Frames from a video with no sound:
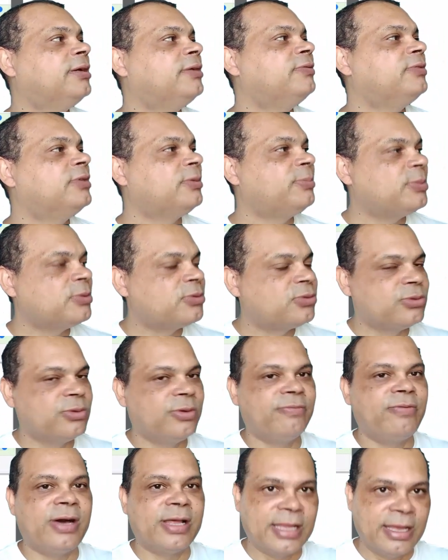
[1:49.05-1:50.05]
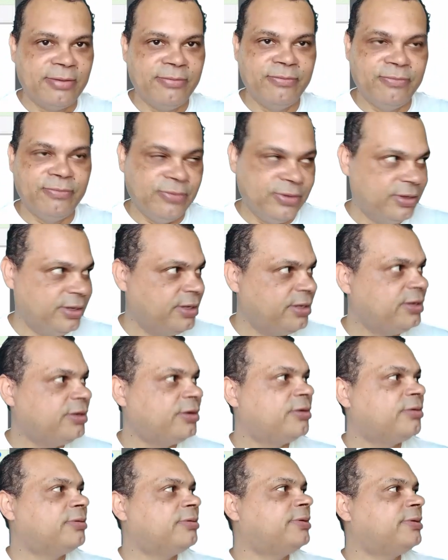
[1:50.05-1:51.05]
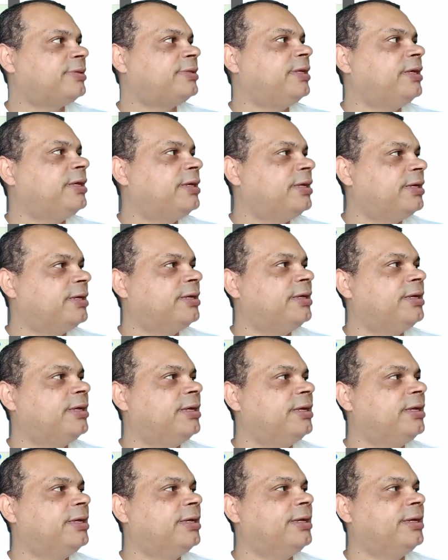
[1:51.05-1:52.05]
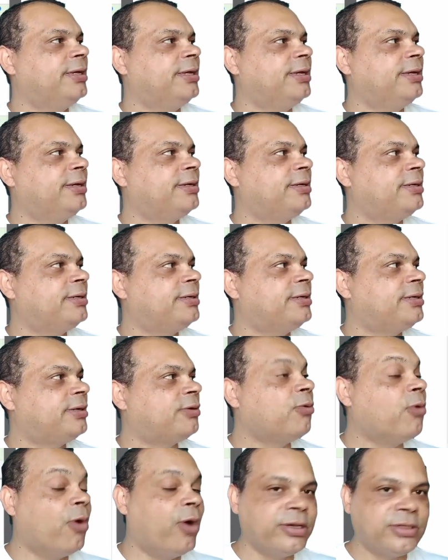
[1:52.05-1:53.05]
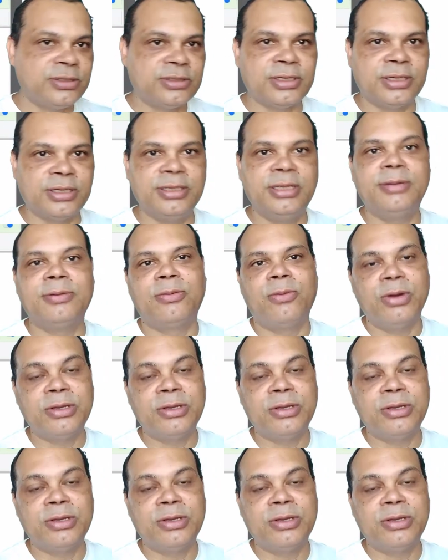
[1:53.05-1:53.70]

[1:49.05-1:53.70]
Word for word: Às vezes a pessoa vai lá ver, até é, gosta, né?